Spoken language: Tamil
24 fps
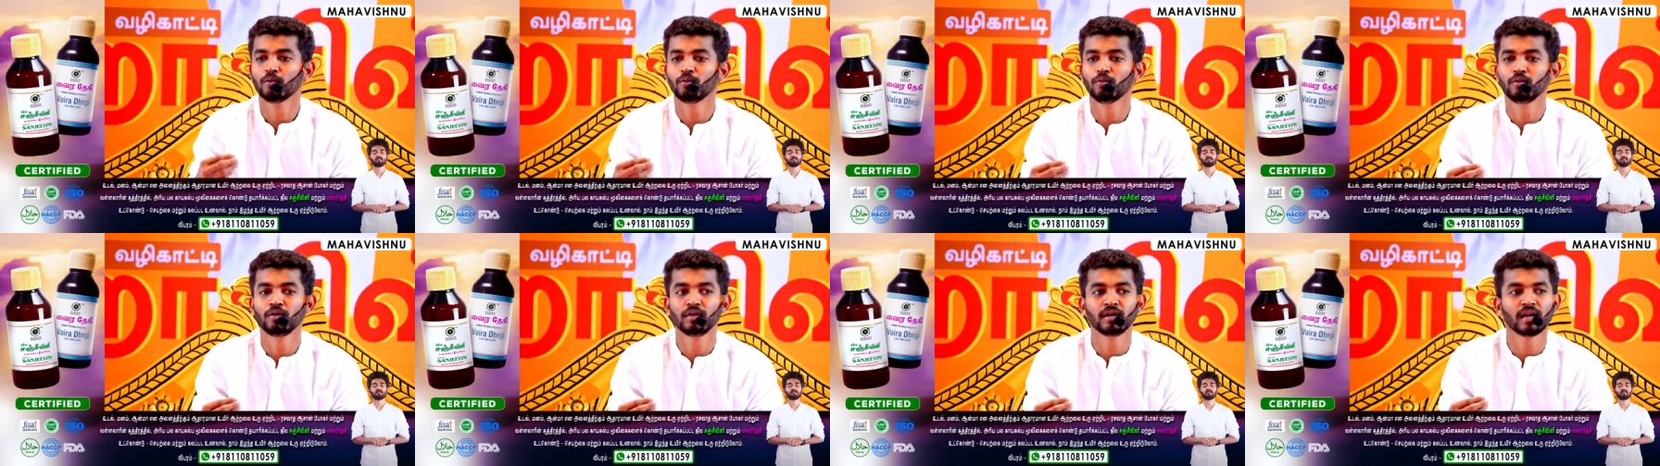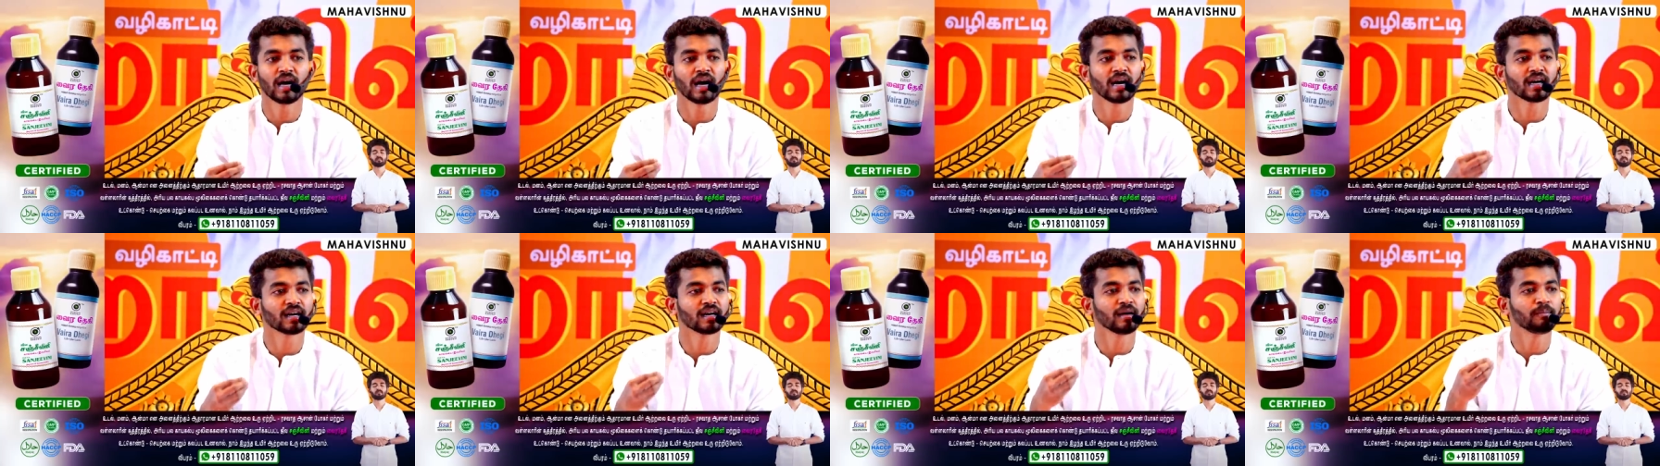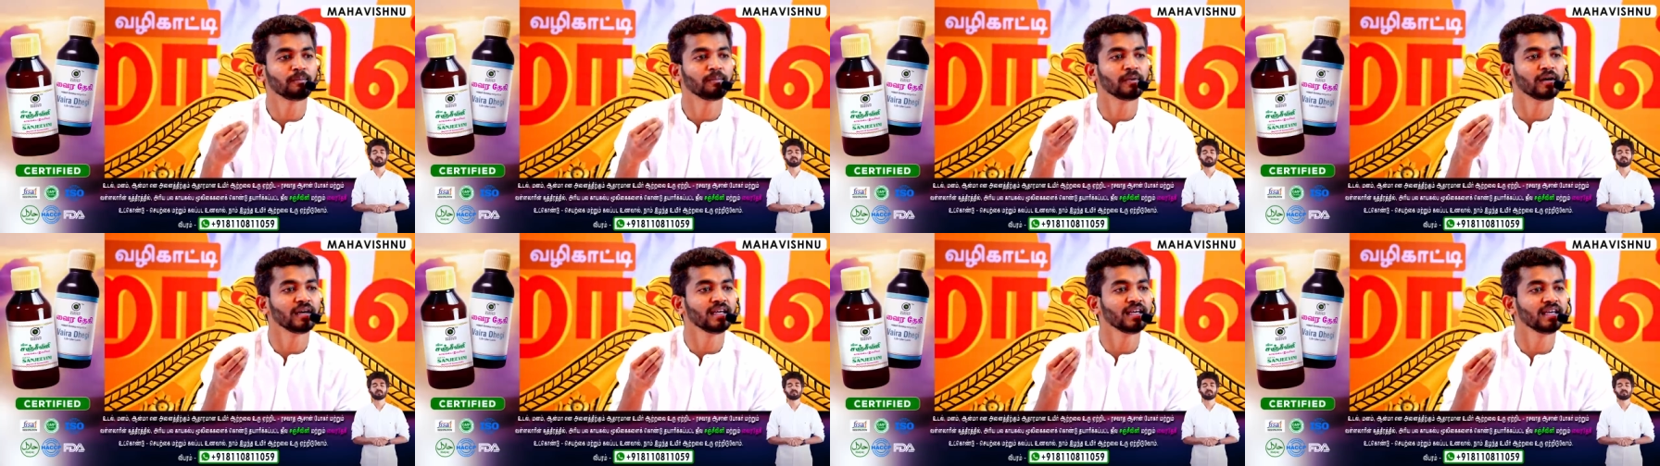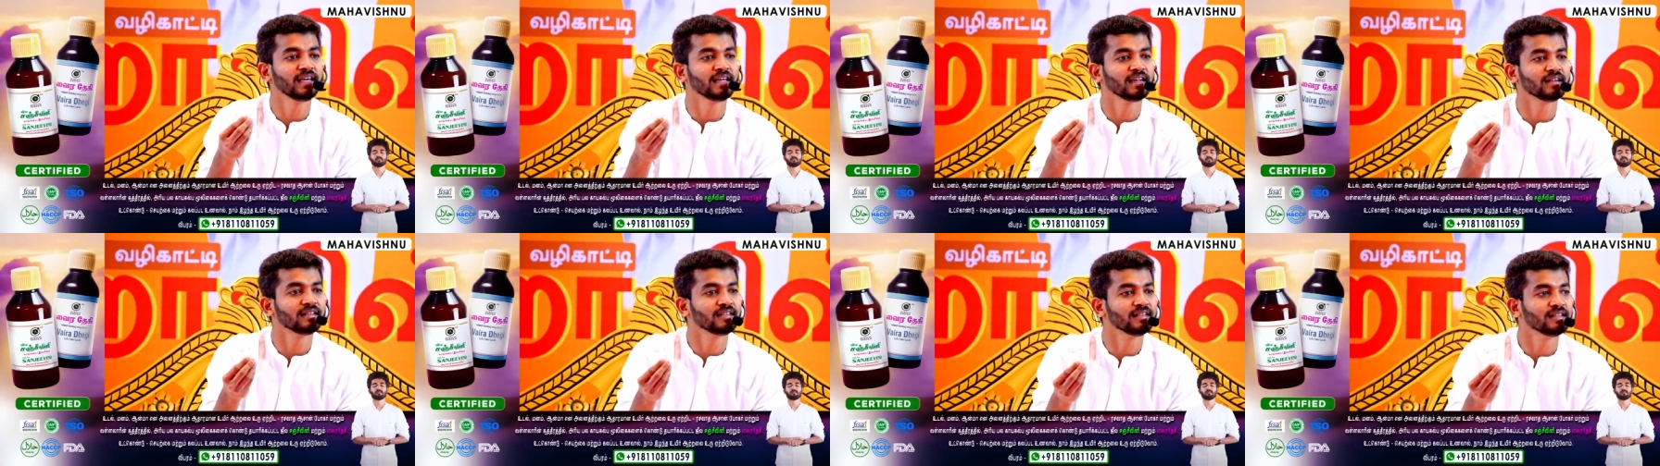
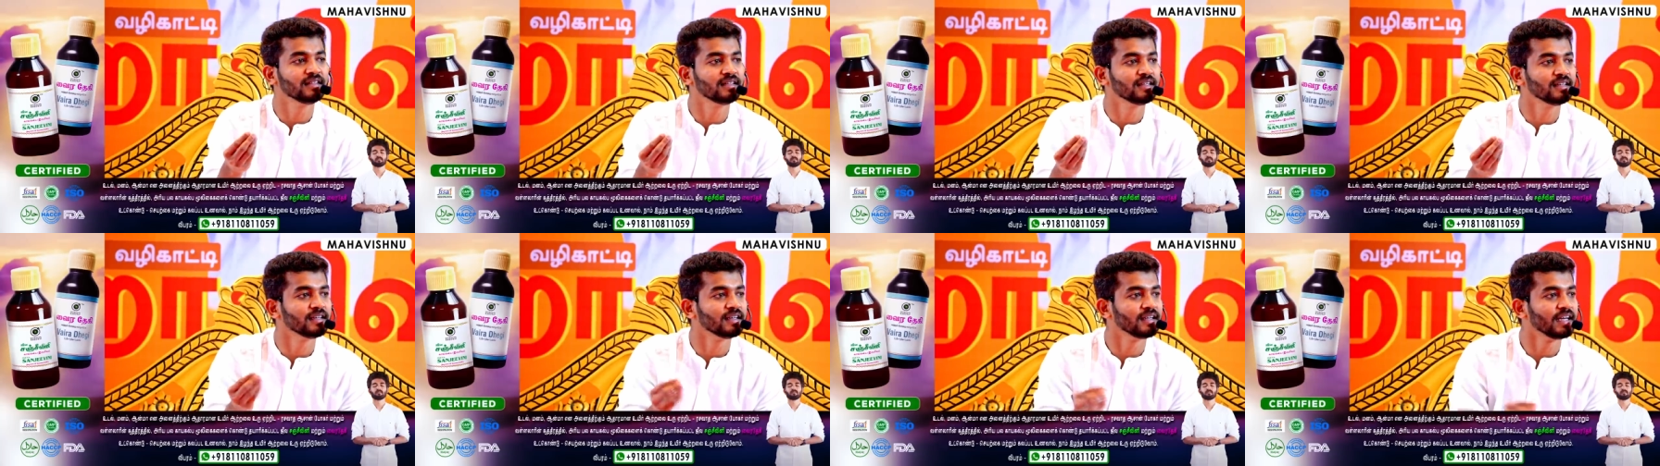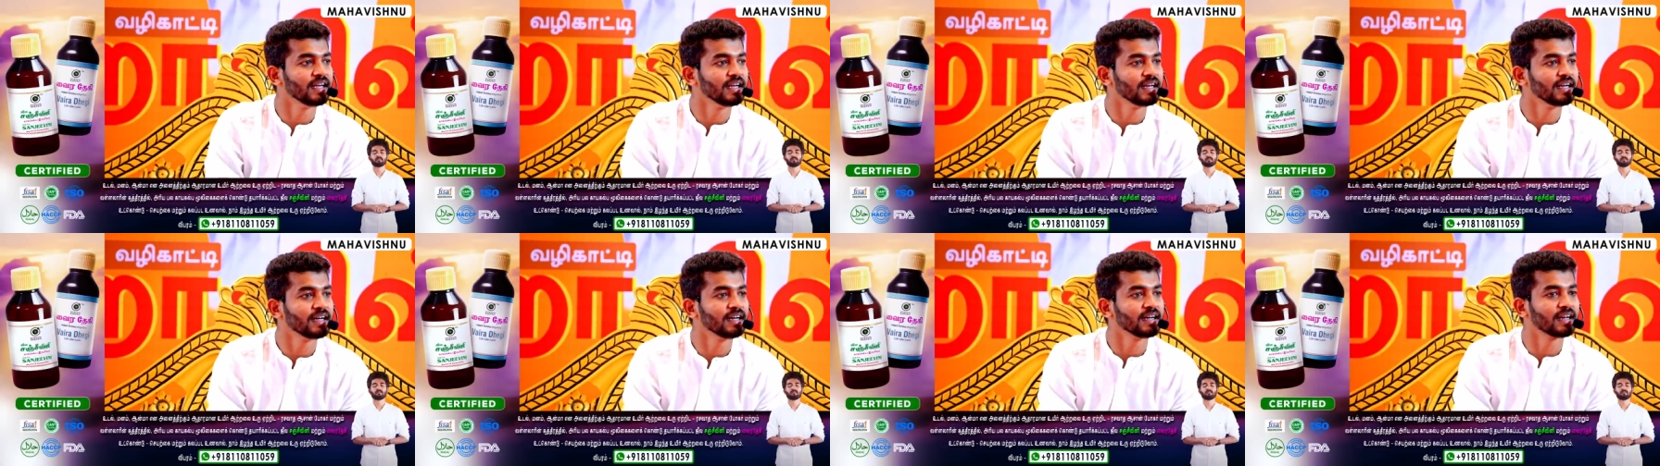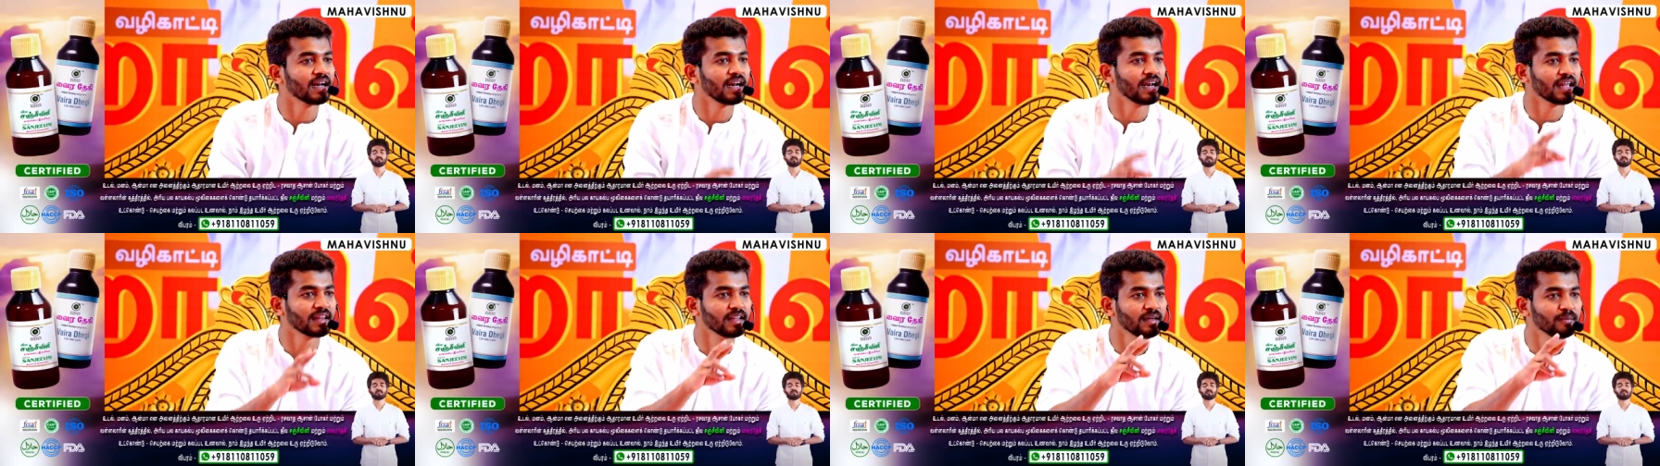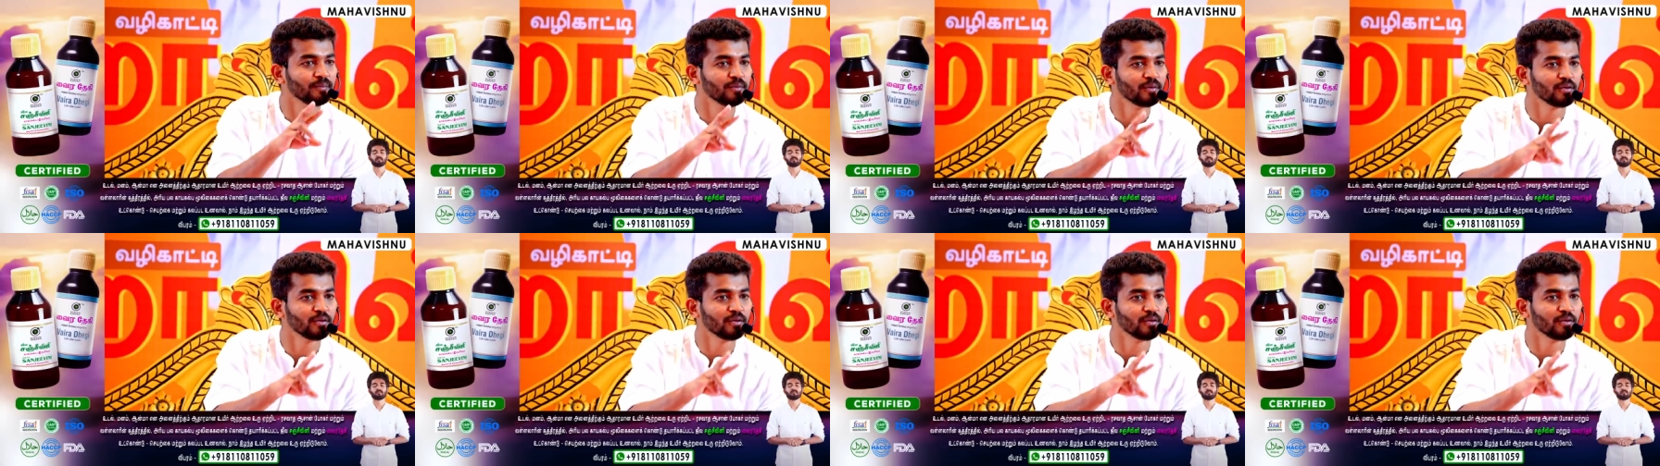உண்டாக்கப்படுகிறது ஏனென்றால் அதை